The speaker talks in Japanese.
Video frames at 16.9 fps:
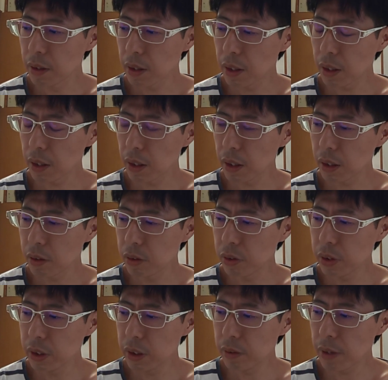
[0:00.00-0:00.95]
あ
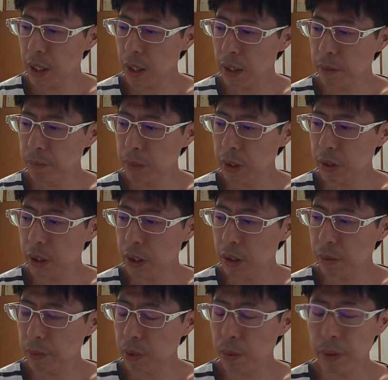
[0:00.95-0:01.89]
藤原、三井
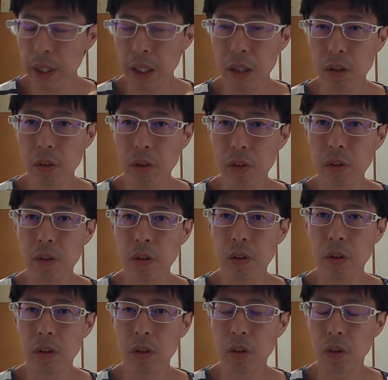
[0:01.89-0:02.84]
住友銀行
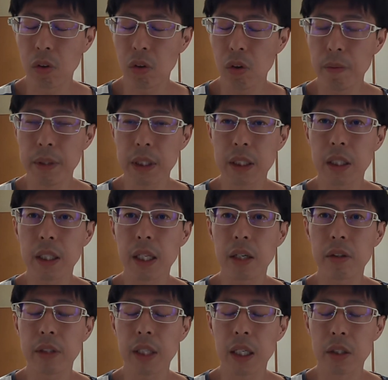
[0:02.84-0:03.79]
の神戸市
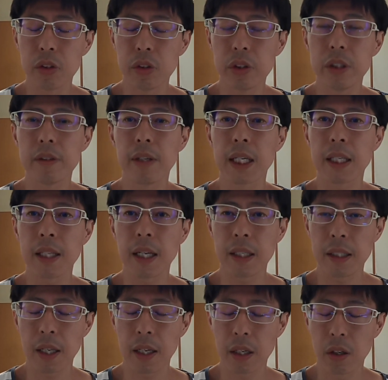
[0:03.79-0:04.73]
北区にある藤原
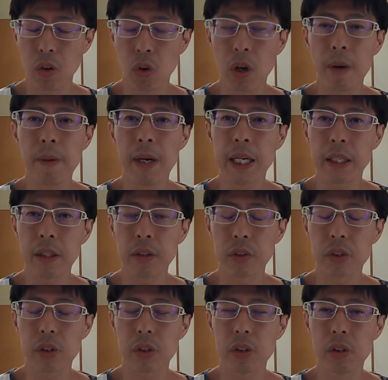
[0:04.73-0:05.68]
台店、岡場駅
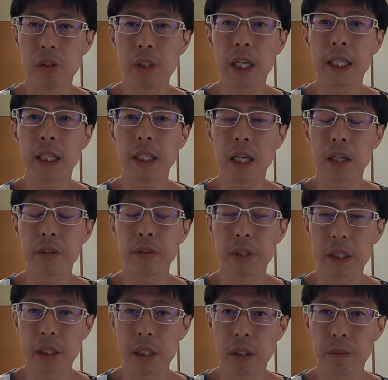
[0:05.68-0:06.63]
のすぐ裏手にあるん
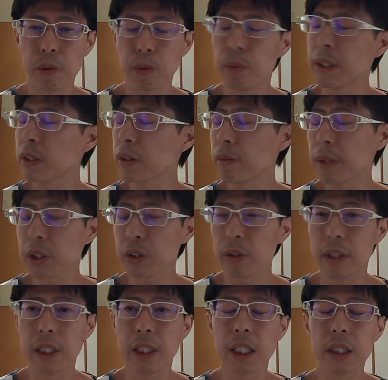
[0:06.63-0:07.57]
ですけども、別の場所
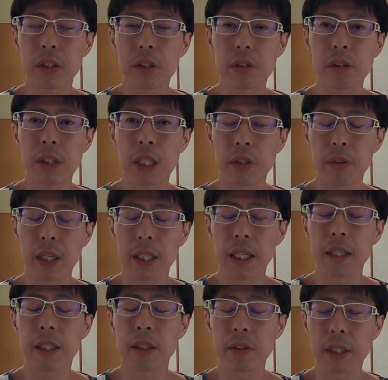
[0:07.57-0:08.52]
に移転するだとか
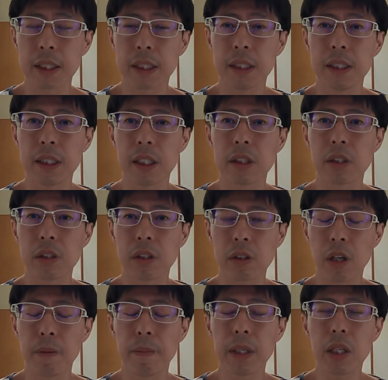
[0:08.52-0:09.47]
なんだとか新設する
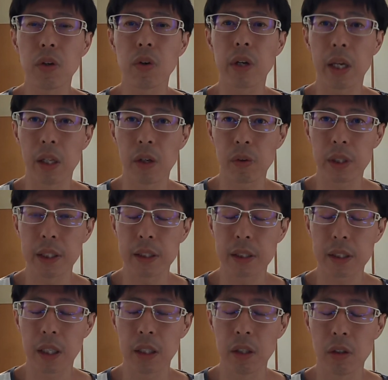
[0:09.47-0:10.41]
とか、また余計なお金
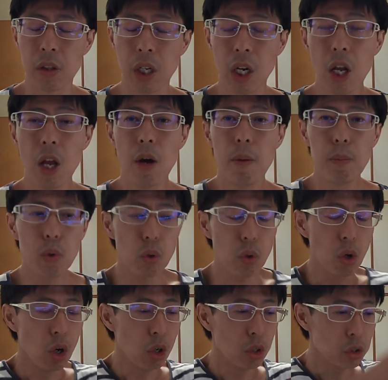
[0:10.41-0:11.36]
使いよう。も
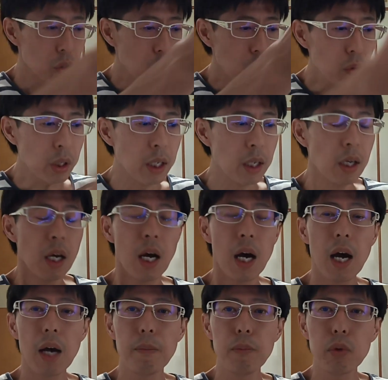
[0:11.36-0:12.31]
う、そこに、
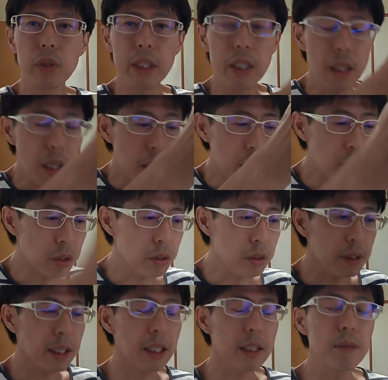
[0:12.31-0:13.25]
もう綺麗に
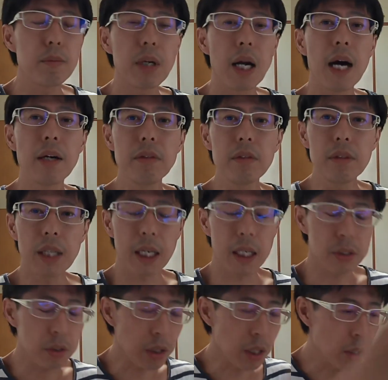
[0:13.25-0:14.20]
作った建物あるんだ
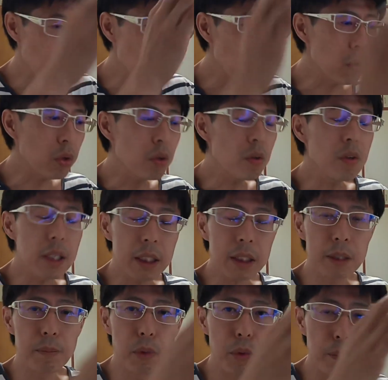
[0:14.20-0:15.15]
から、それは老朽化
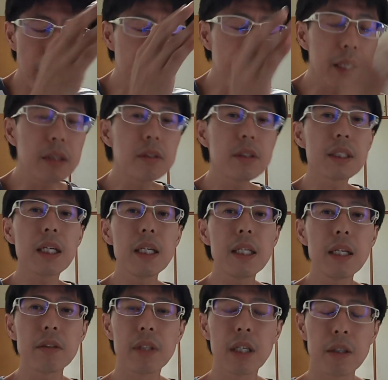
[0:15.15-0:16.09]
してもう全く使え
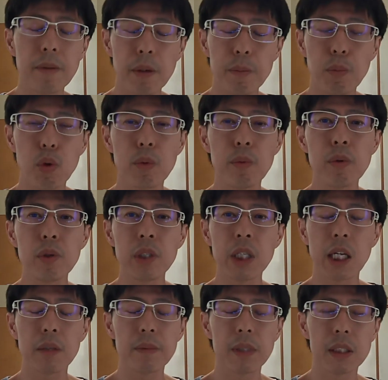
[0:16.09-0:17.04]
なくなるまで、ボロボロ
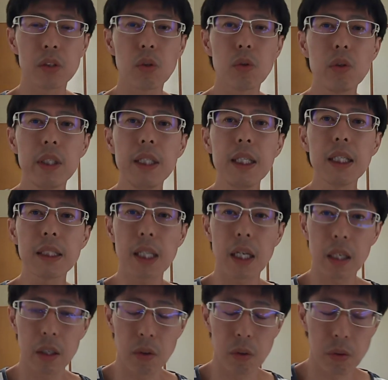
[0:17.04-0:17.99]
になるまでそこにいな
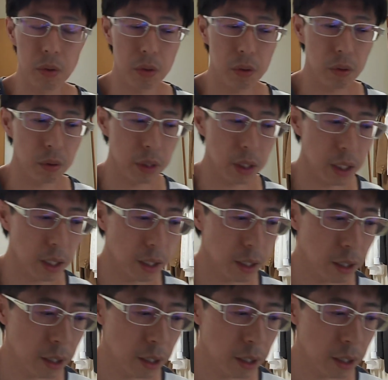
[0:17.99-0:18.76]
さいよ、本当に。